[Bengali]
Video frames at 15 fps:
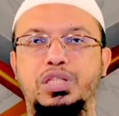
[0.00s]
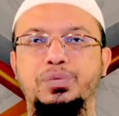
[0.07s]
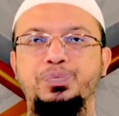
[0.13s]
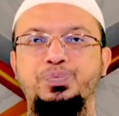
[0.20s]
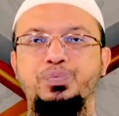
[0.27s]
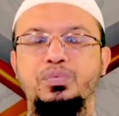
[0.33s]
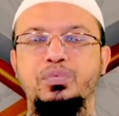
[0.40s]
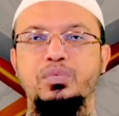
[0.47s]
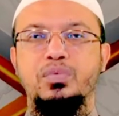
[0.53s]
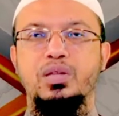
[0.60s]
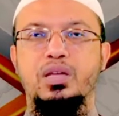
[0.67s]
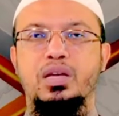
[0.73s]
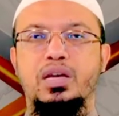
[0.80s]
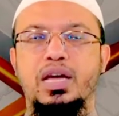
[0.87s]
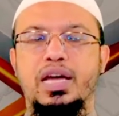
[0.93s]
করছে
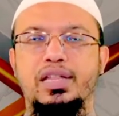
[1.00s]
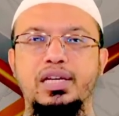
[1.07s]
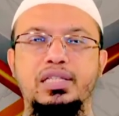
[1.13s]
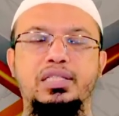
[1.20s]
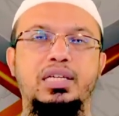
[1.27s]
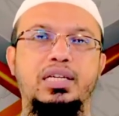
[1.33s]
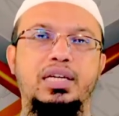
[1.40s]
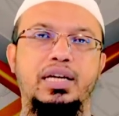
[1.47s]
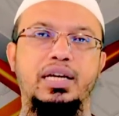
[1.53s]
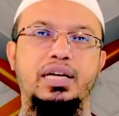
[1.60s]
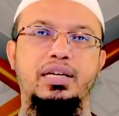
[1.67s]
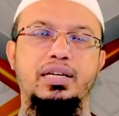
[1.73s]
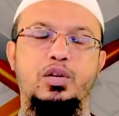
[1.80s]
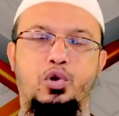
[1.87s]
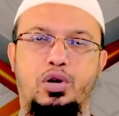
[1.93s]
এদেশ থেকে
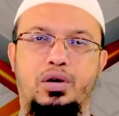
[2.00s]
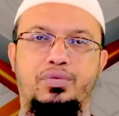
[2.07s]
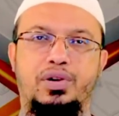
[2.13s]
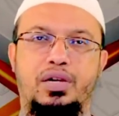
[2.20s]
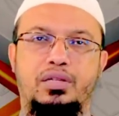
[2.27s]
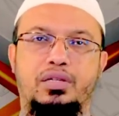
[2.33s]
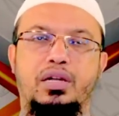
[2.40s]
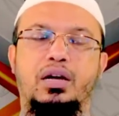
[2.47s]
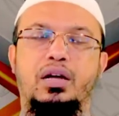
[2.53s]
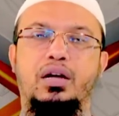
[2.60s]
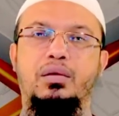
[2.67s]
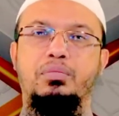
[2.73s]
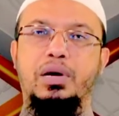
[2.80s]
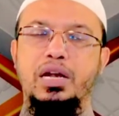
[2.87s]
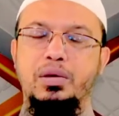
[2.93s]
লিভার তারা
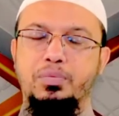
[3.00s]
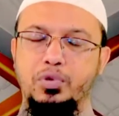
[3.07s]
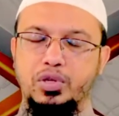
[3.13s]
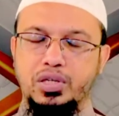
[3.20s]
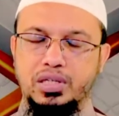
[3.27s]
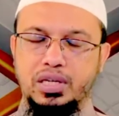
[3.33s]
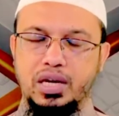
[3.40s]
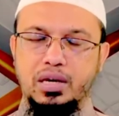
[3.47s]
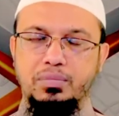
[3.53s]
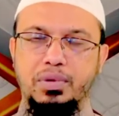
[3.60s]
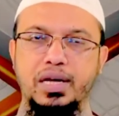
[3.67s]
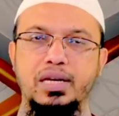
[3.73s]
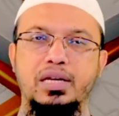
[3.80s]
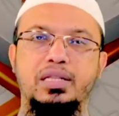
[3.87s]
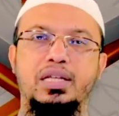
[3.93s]
বাইরের প্রতিষ্ঠান
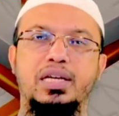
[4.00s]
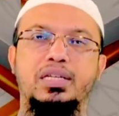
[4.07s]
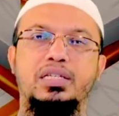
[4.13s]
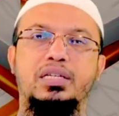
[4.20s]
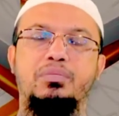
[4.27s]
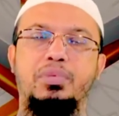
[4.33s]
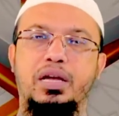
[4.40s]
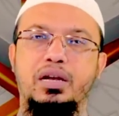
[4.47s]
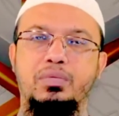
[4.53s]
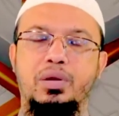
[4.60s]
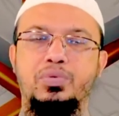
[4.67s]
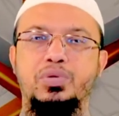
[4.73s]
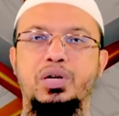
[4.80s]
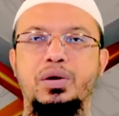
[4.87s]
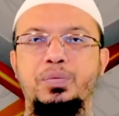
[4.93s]
বাইরের দেশ বাইরের
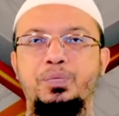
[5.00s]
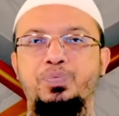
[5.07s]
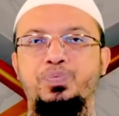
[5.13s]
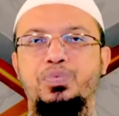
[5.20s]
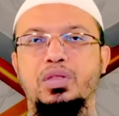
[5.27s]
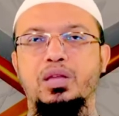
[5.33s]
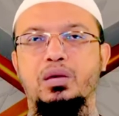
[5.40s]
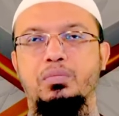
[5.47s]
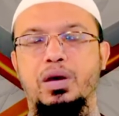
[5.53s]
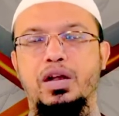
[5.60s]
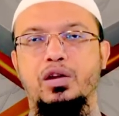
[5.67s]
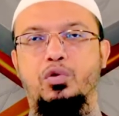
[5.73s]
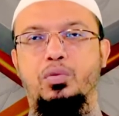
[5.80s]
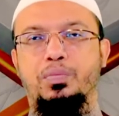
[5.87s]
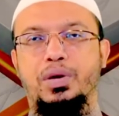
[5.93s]
ব্যবসা
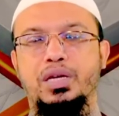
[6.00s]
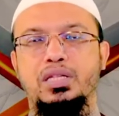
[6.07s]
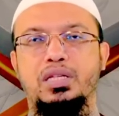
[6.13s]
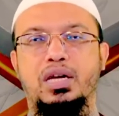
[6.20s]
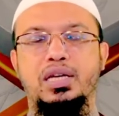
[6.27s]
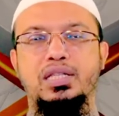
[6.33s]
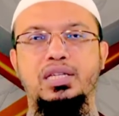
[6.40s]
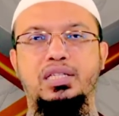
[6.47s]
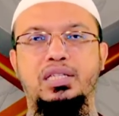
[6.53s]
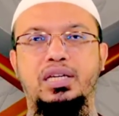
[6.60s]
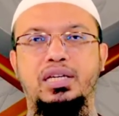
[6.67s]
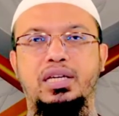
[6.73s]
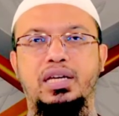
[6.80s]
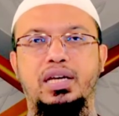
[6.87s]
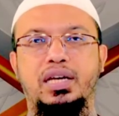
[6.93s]
বাইরের কোম্পানি তারা এদেশ
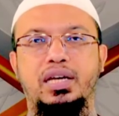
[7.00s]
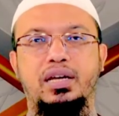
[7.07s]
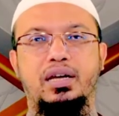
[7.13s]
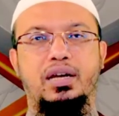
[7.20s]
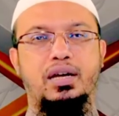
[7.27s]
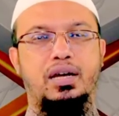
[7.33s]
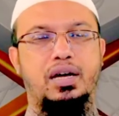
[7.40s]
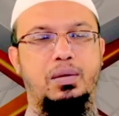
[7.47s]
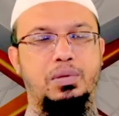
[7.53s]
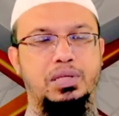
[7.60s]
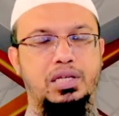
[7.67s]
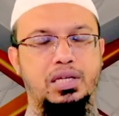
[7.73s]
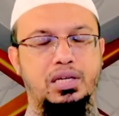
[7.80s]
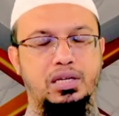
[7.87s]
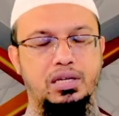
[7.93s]
থেকে
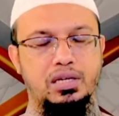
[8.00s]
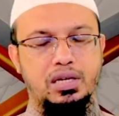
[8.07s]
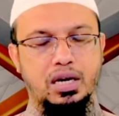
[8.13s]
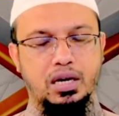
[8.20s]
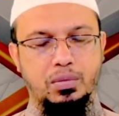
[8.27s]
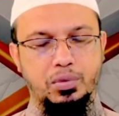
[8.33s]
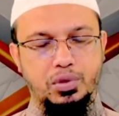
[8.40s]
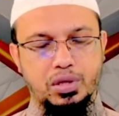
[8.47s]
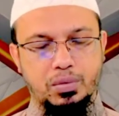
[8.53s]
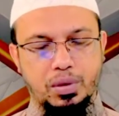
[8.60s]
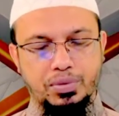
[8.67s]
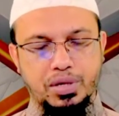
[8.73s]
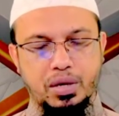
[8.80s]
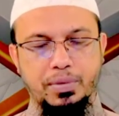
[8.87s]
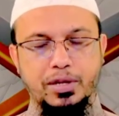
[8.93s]
আমাদের টাকা পয়সা
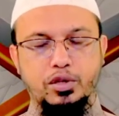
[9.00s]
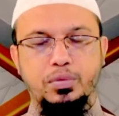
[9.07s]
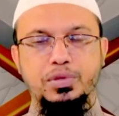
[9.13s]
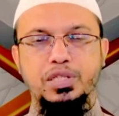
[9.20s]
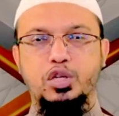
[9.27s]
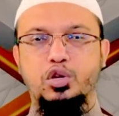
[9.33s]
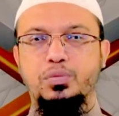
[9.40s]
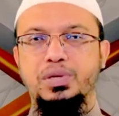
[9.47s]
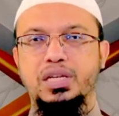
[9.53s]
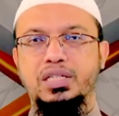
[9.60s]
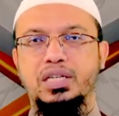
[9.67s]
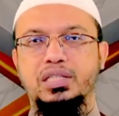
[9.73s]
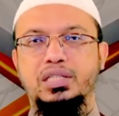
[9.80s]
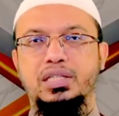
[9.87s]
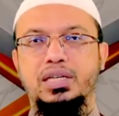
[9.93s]
ব্যবসার মাধ্যমে যেরকম
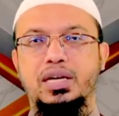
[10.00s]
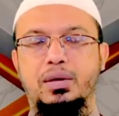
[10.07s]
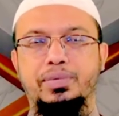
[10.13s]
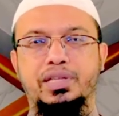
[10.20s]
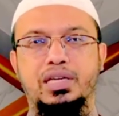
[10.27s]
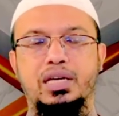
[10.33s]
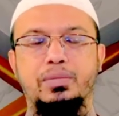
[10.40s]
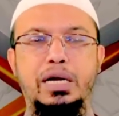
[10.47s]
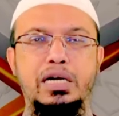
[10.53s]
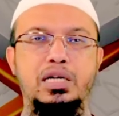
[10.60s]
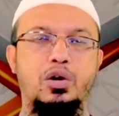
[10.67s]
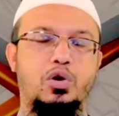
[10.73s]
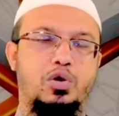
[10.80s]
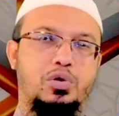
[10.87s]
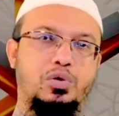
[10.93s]
নিয়ে যাচ্ছে আমাদের
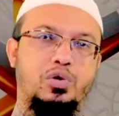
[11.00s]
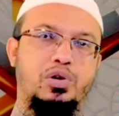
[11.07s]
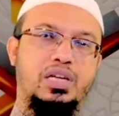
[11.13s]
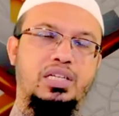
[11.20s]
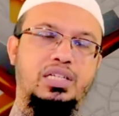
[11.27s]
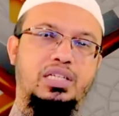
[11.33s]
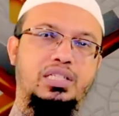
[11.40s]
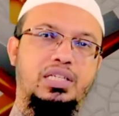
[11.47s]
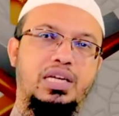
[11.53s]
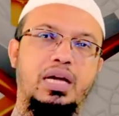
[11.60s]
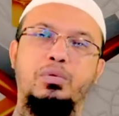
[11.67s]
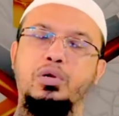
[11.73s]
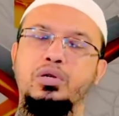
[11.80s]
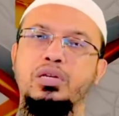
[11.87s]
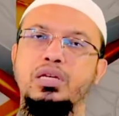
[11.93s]
ইমানটা হরণ করে নিয়ে যাচ্ছে
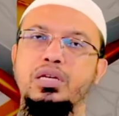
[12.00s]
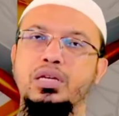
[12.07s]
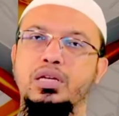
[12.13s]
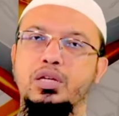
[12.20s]
এবং